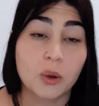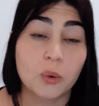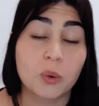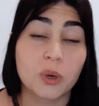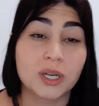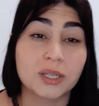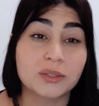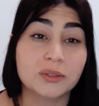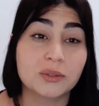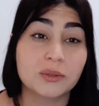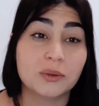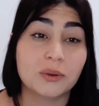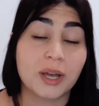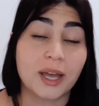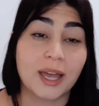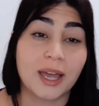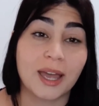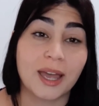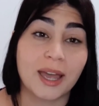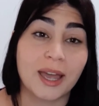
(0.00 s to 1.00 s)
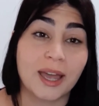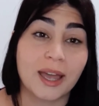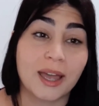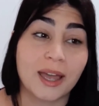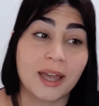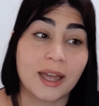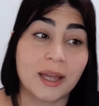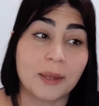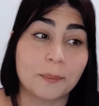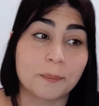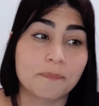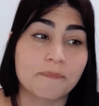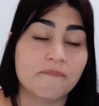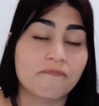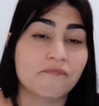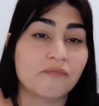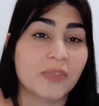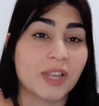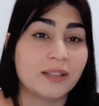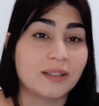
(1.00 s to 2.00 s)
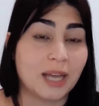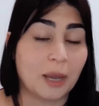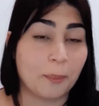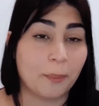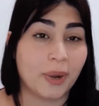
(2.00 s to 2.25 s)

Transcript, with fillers: Quando é na